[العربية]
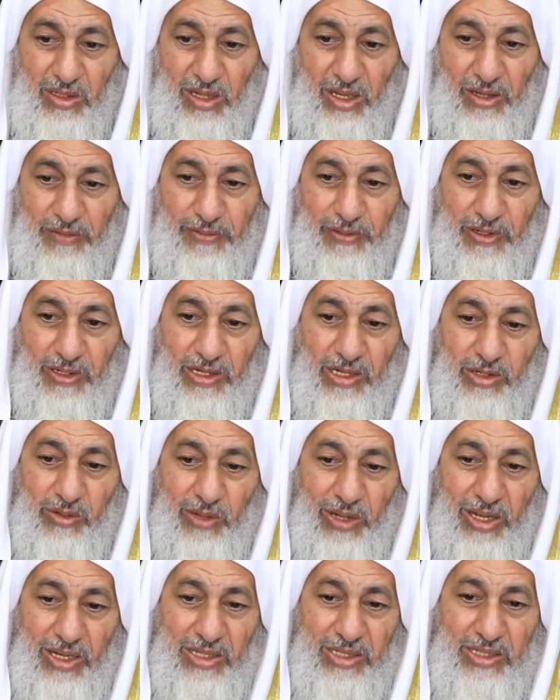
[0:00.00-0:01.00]
عفى
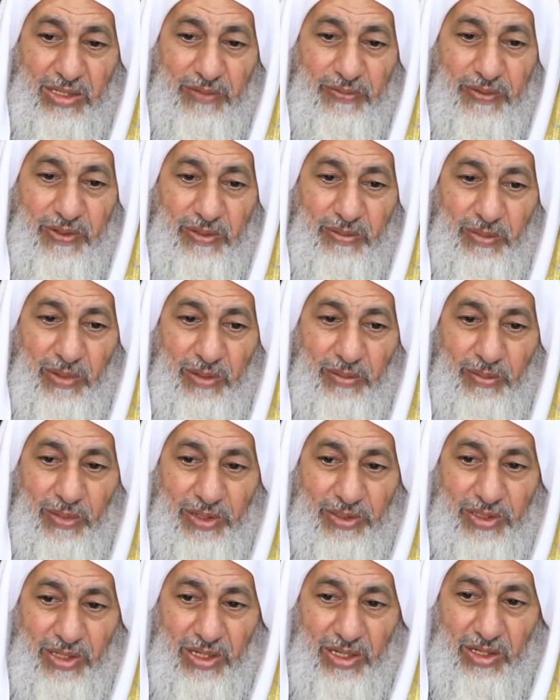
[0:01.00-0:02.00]
الله عنك فيما
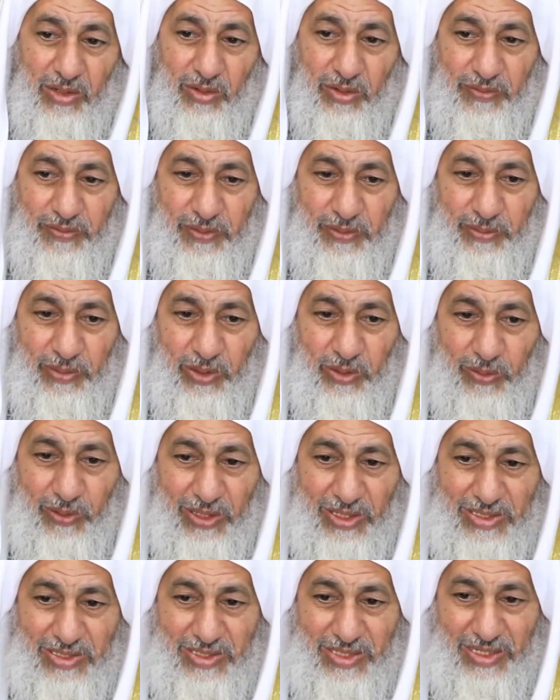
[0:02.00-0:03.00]
مضى وفيما هو
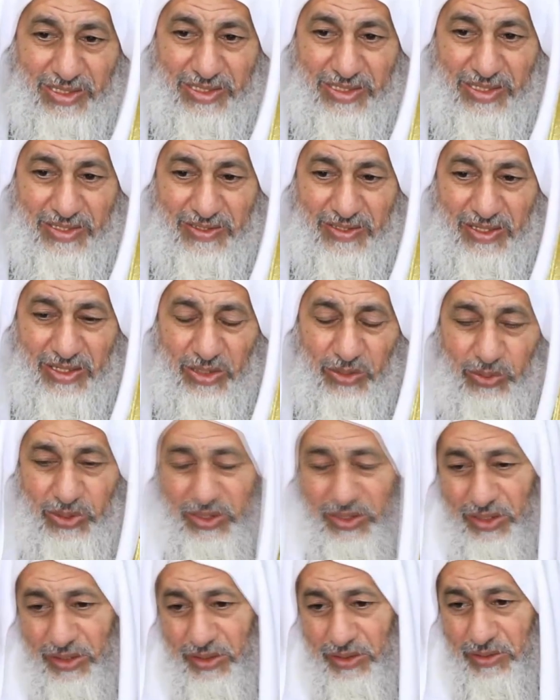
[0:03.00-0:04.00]
أتزكي
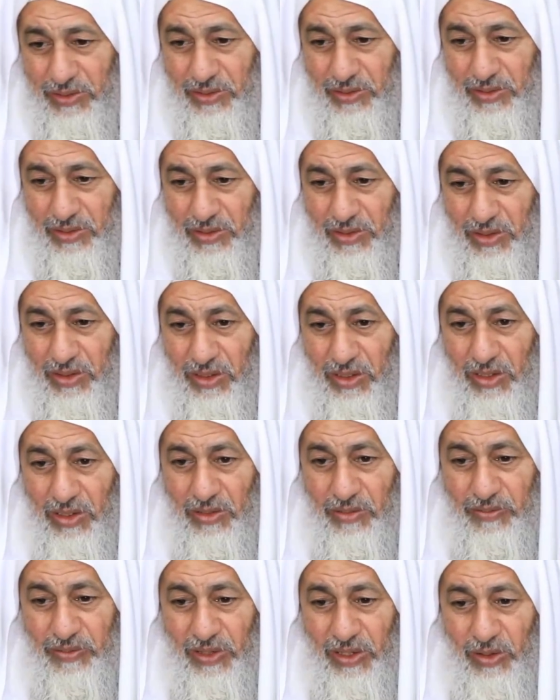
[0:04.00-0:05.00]
سنويا
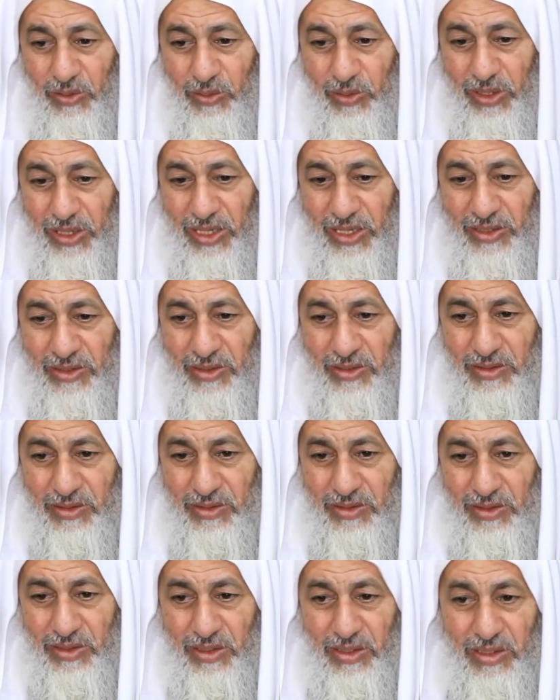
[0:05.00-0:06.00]
آمين. فأولا
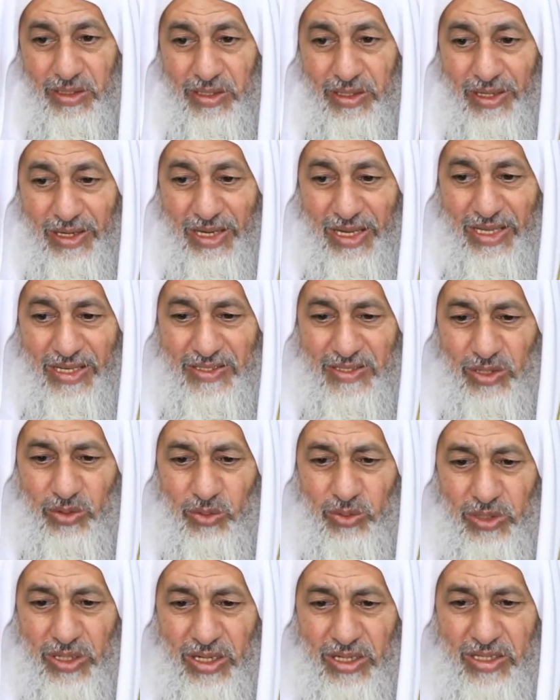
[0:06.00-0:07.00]
ليس
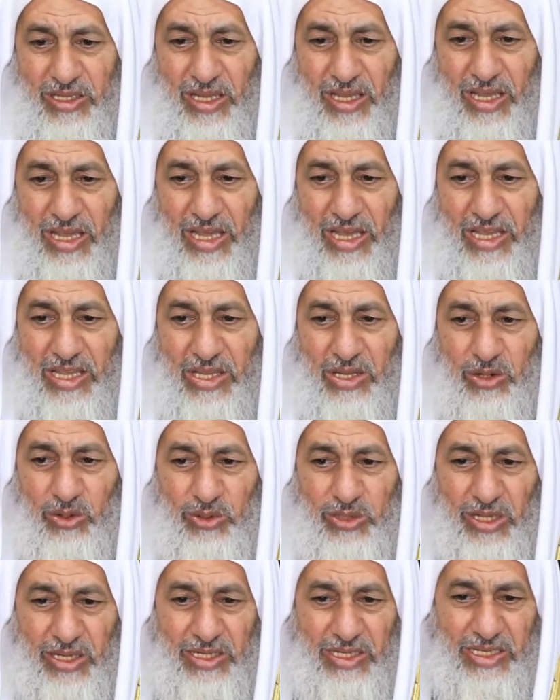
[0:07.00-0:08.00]
هناك
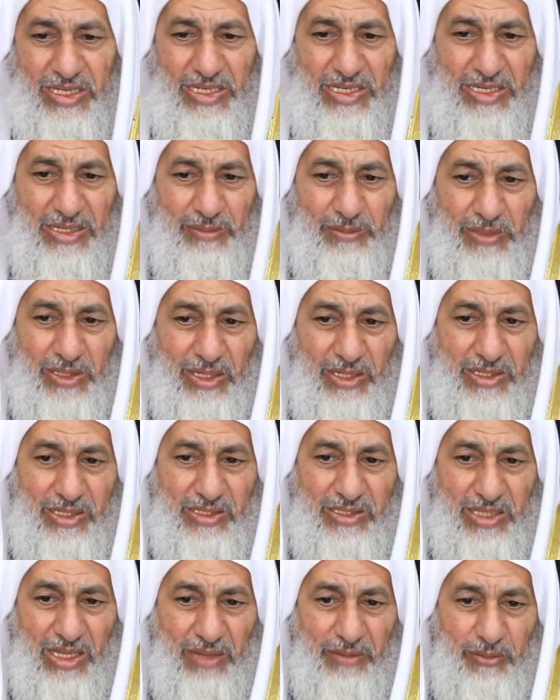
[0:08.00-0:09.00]
أي دليل من
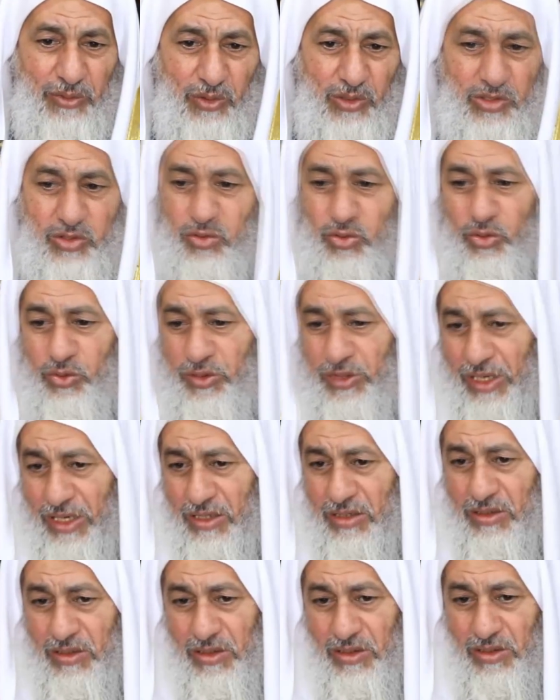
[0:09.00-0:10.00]
الكتاب
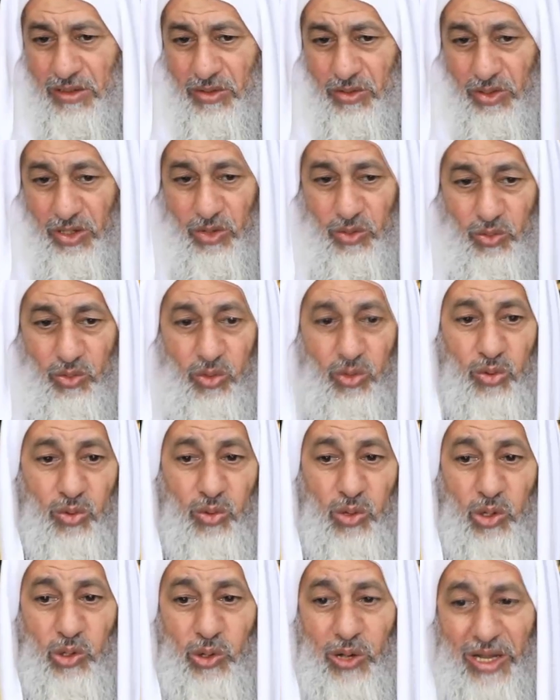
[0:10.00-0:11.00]
والسنة أقول
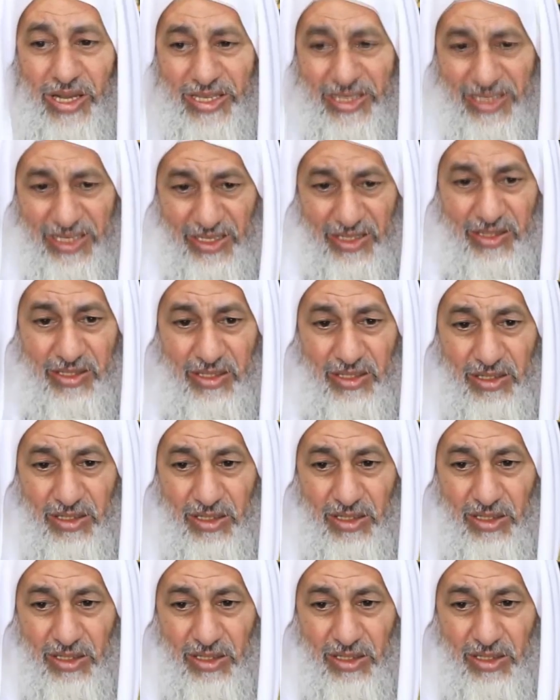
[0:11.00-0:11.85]
وأؤكد